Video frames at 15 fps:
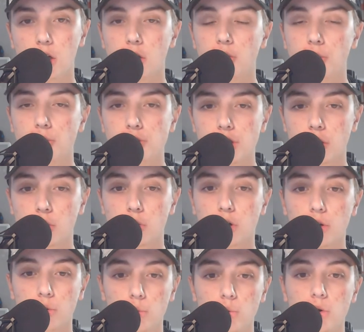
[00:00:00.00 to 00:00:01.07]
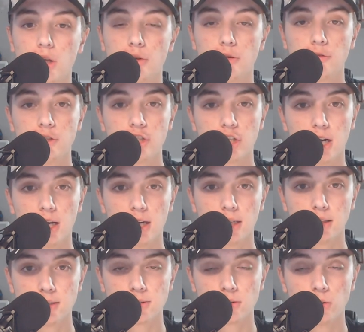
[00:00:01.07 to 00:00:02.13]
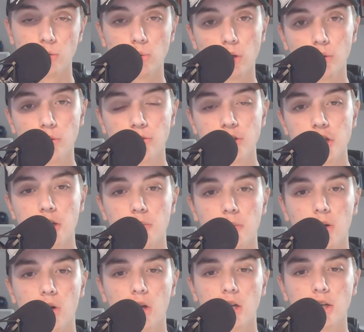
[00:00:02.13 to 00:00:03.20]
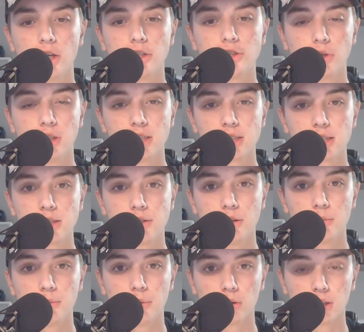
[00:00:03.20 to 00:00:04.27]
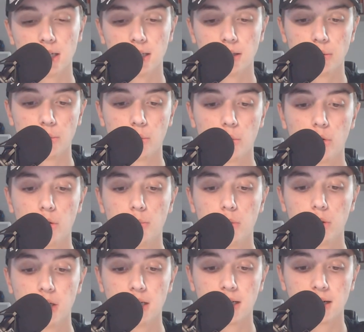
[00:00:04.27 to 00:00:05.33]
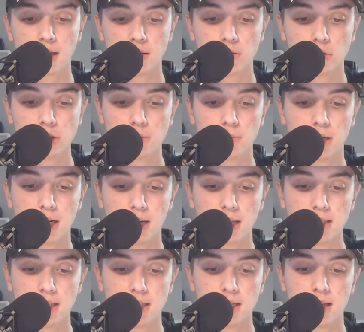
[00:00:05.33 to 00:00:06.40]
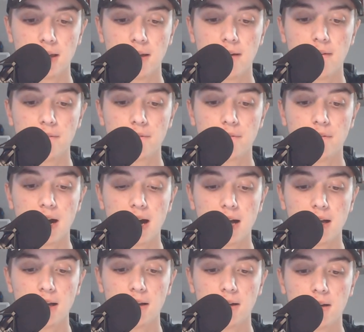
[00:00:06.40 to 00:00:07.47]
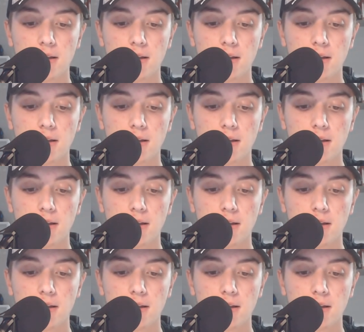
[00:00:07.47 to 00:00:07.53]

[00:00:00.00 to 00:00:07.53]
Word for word: non c'è ancora nulla di ufficiale, attenzione, nulla di ufficiale, però c'è un'indiscrezione importante, un colpo in arrivo, si parla di Va,